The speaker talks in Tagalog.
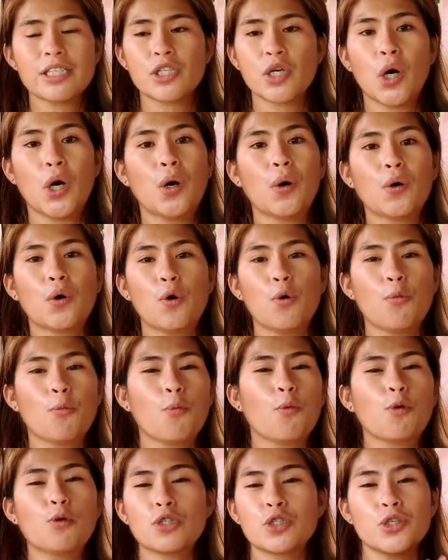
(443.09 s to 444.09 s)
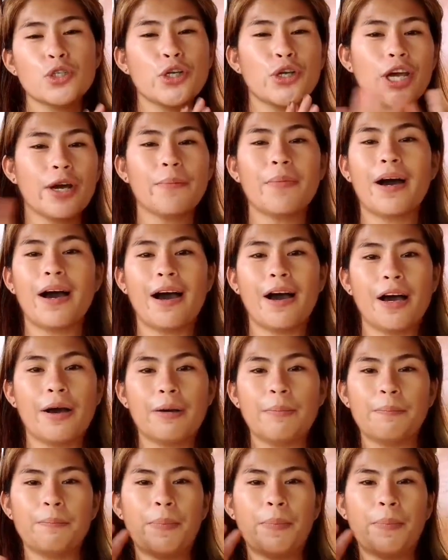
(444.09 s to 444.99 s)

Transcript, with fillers: So, kung gusto niyo yung mga